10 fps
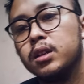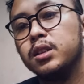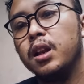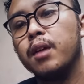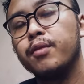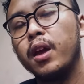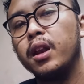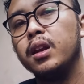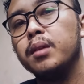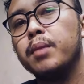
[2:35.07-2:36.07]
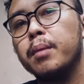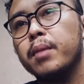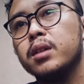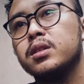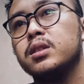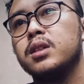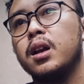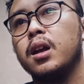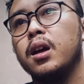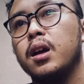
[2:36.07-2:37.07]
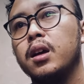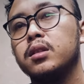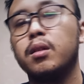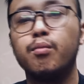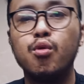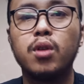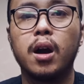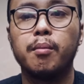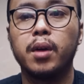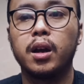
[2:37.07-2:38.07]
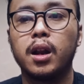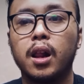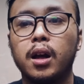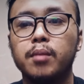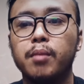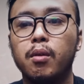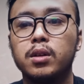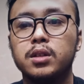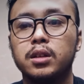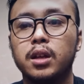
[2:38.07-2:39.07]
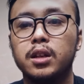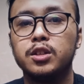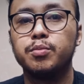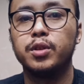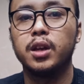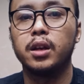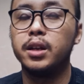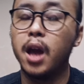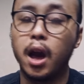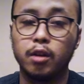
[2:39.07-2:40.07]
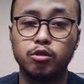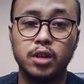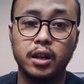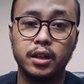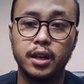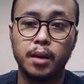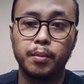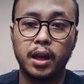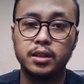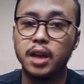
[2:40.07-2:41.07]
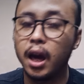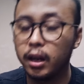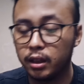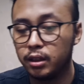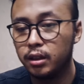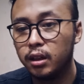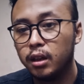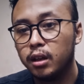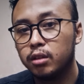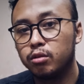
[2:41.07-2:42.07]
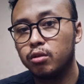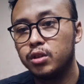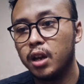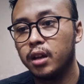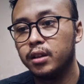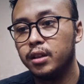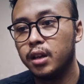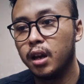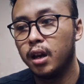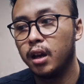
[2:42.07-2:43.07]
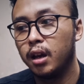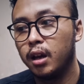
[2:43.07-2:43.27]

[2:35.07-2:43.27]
Si Lavian ini memang secara terbuka mengenalkan bahwa satanisme yang dia anut dan dia pelajari, terus yang dia